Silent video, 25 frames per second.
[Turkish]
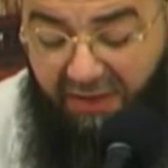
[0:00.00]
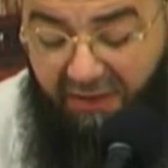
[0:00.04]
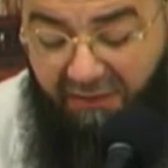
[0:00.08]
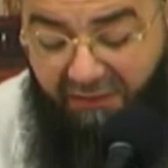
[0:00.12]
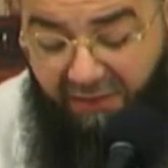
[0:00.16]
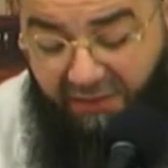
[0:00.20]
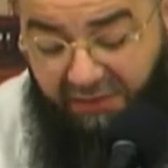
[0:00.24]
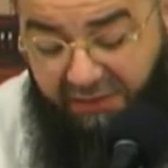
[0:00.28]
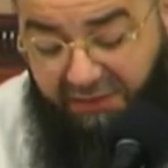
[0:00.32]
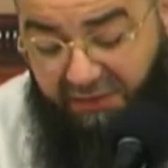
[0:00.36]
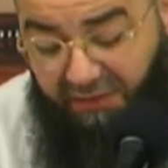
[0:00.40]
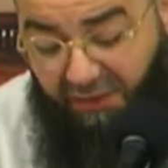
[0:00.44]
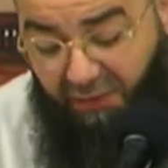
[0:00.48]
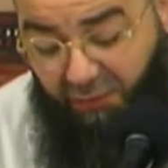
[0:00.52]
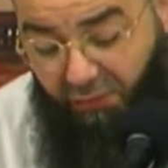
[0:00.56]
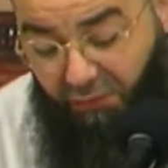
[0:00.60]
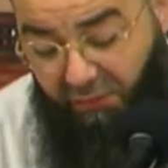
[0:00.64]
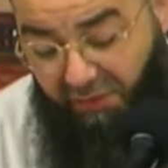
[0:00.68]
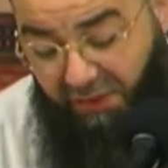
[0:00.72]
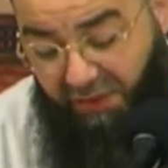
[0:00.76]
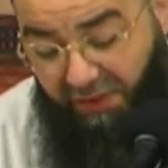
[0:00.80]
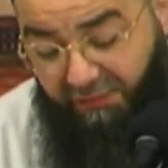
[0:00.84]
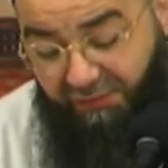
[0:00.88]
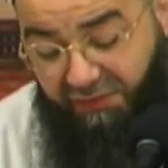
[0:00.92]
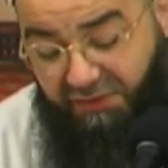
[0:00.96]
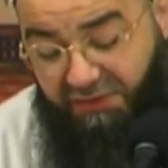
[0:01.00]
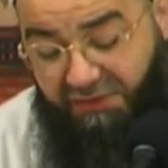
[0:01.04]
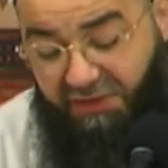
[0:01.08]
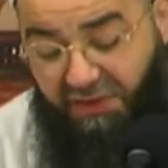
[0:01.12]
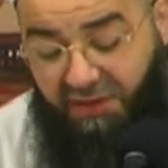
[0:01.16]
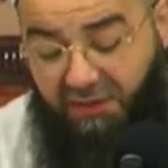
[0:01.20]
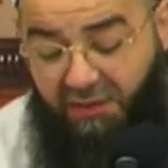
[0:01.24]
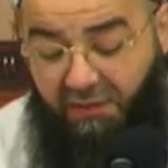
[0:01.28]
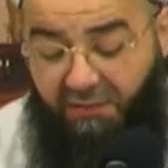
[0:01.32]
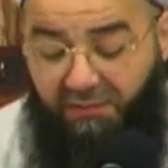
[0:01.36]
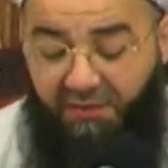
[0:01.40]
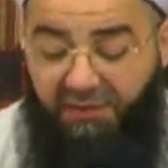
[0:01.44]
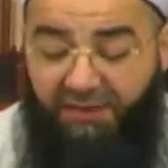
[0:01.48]
Fettekullah fi şer
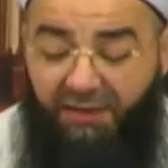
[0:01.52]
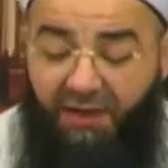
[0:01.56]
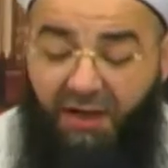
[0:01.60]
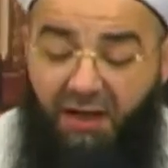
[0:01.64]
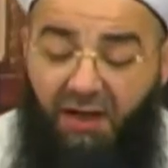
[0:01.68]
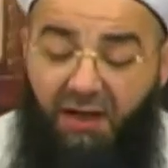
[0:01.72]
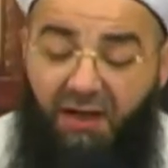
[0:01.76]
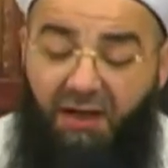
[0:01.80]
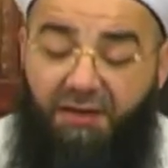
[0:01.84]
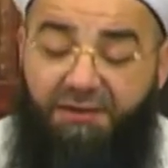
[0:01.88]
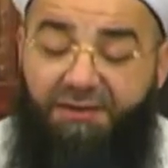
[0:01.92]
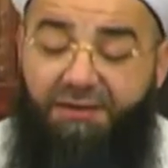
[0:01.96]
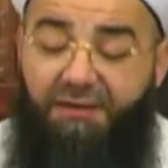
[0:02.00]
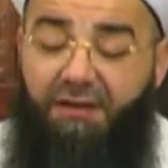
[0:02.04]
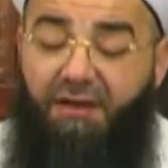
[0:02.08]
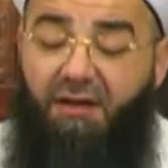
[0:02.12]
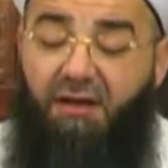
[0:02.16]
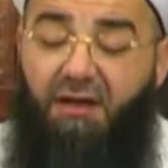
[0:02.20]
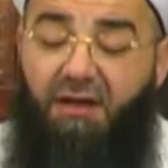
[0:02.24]
Ramazan.